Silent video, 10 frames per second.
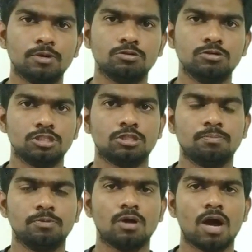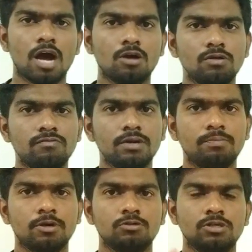పట్టుకుంటే తప్పు ఆ కులమాన్ని
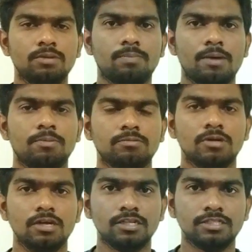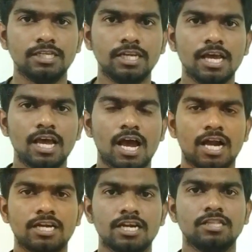పట్టుకుంటే పాపం దీన్నే
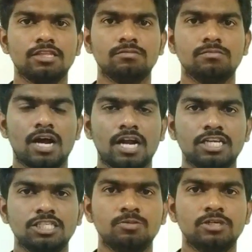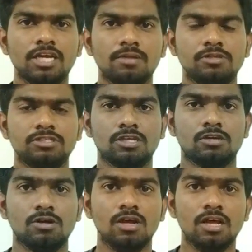అంటరాంతనం అంటచబిలిటీ అని
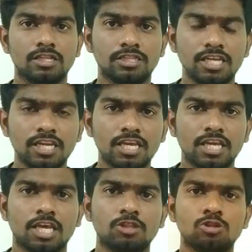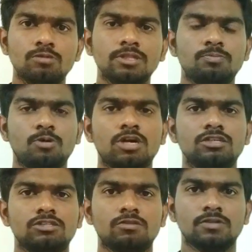పిలుస్తారు దీన్ని ఎంతోమంది
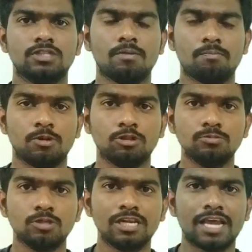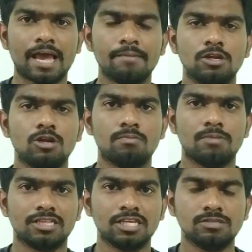పోరాటం తర్వాత పంతొమ్మిది వందల యాభైలో
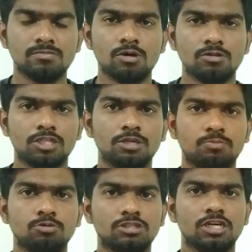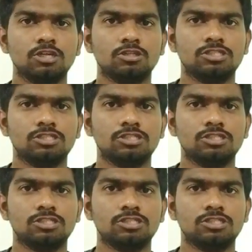మన దేశంలో దీన్ని పూర్తిగా రద్దు